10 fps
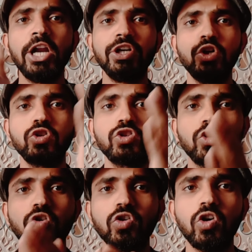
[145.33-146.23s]

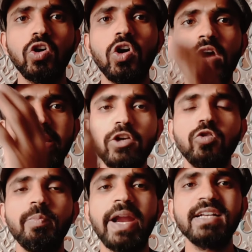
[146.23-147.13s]
डॉक्टरों को
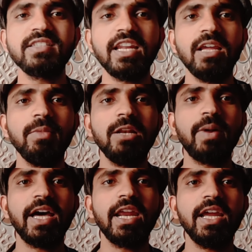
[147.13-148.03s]
इक्विपमेंट्स नहीं मिल
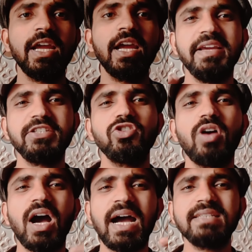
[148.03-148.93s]
पा रहे हैं जो
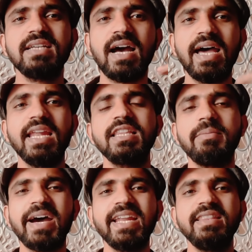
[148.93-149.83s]
आज हालत
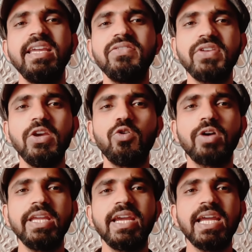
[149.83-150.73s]
हमारे देश की हो
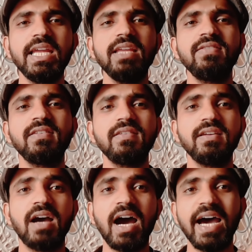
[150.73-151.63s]
गई है इस
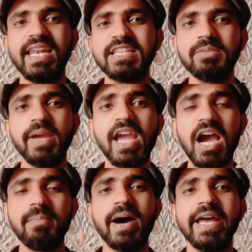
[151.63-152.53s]
हालत में
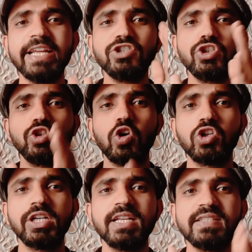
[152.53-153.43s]
हमारे जो
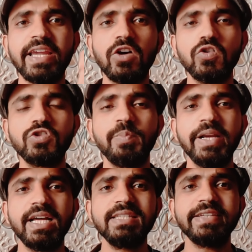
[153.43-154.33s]
डॉक्टर्स हैं
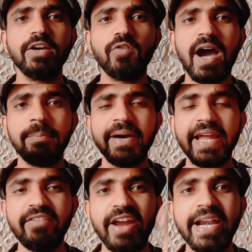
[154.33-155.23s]
हॉस्पिटल्स हैं वहाँ पर
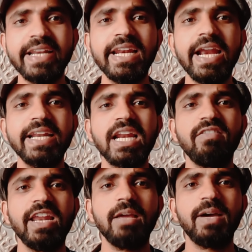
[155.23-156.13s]
वेंटिलेटर
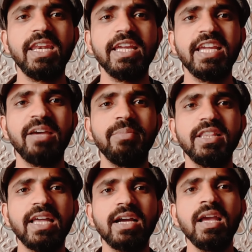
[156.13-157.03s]
अवेलेबल नहीं है अभी
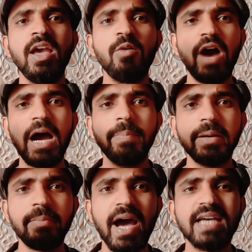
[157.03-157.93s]
तक वहाँ
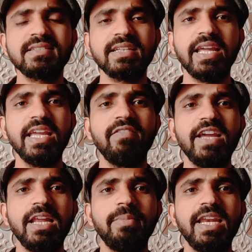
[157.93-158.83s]
पर मास्क नहीं
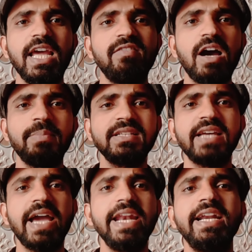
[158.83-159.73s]
अवेलेबल है वहाँ पर
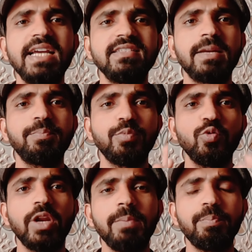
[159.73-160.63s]
सैनिटाइज़र
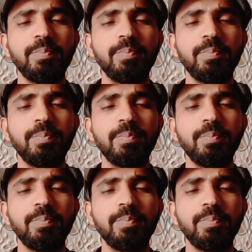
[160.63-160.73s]
पूरे